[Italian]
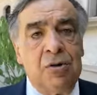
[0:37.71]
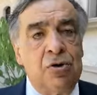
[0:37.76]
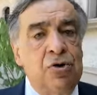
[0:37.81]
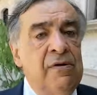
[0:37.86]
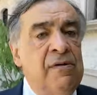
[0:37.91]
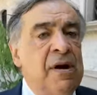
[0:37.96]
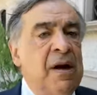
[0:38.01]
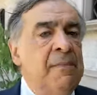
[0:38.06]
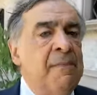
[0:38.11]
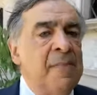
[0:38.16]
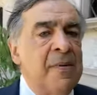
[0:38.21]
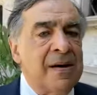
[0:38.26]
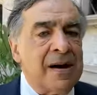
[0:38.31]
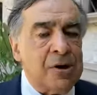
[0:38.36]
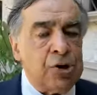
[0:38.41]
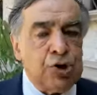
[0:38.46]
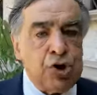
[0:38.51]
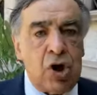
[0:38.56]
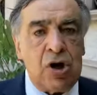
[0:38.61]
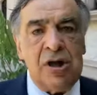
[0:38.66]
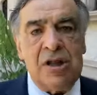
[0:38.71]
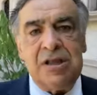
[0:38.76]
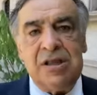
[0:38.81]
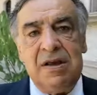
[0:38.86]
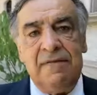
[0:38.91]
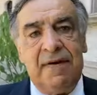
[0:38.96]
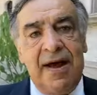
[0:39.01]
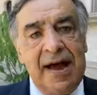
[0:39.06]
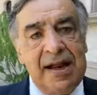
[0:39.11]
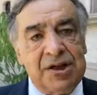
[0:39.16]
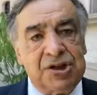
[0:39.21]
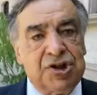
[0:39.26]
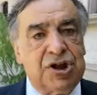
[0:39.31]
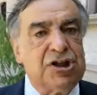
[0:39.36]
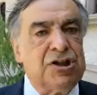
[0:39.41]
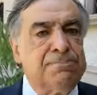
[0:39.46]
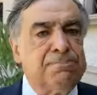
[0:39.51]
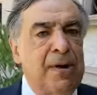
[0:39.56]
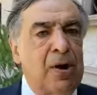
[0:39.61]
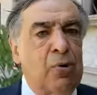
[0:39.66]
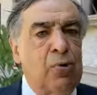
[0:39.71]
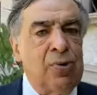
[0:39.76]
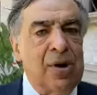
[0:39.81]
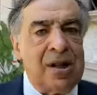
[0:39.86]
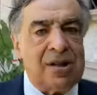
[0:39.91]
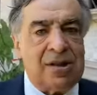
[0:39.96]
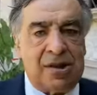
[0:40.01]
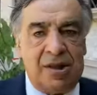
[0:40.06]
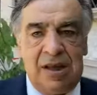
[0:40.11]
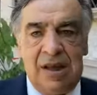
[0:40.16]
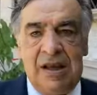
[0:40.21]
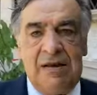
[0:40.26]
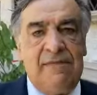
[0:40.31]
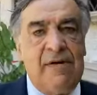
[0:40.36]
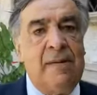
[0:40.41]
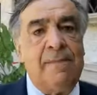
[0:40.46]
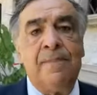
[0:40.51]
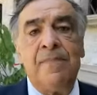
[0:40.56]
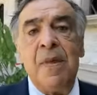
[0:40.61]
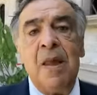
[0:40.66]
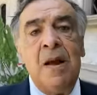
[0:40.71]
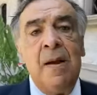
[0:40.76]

dove ragioni diverse, speculative,